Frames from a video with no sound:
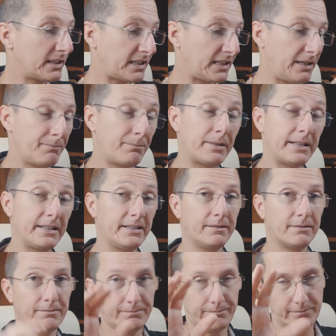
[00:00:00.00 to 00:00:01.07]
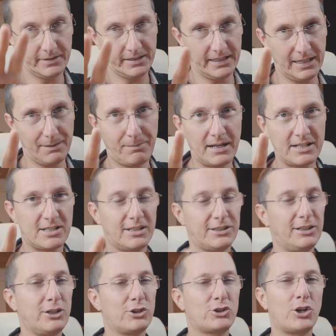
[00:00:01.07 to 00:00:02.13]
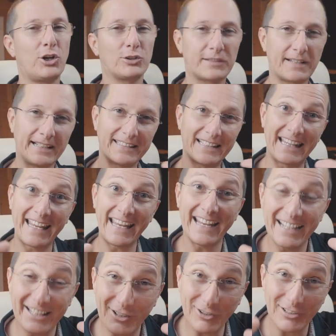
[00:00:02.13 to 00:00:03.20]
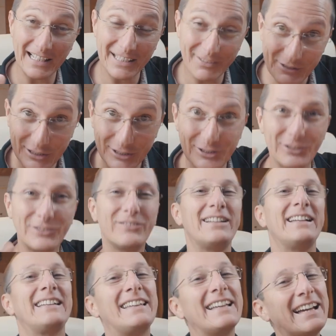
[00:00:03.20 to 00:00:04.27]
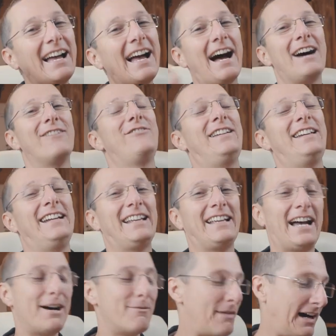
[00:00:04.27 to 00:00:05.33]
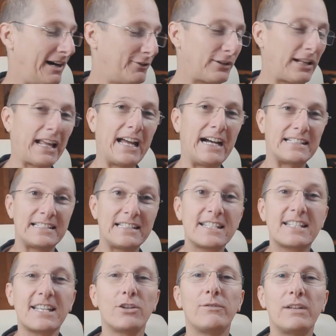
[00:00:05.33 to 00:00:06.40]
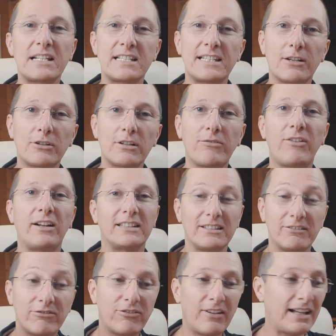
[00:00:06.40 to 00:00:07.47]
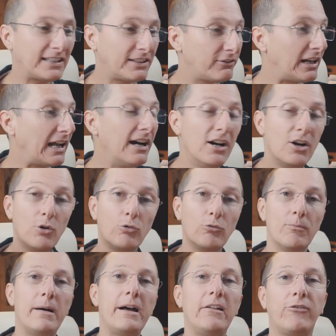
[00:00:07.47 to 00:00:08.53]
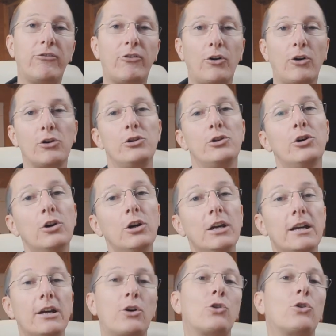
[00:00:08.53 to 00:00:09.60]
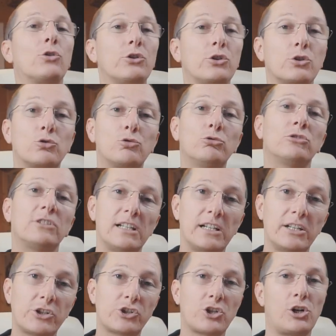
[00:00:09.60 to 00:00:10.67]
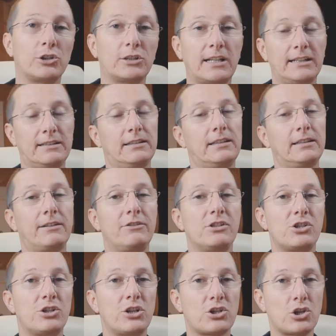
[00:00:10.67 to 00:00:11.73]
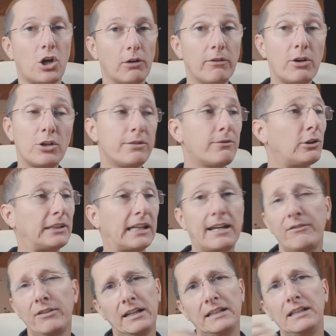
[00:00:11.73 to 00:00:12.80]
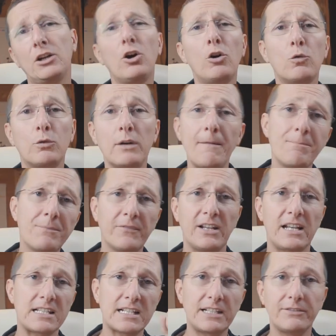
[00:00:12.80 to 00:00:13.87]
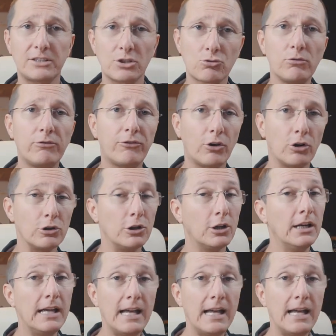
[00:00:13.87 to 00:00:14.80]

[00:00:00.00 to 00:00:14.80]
Sempre nella pagina delle shortcut che ricordatevi dovete avere a mano ragazzi se non ve la siete ancora fatti fatevela un bel foglio con tutte le shortcut di DaVinci Resolve e ogni volta che ve ne dico una ve la scrivete sul foglio.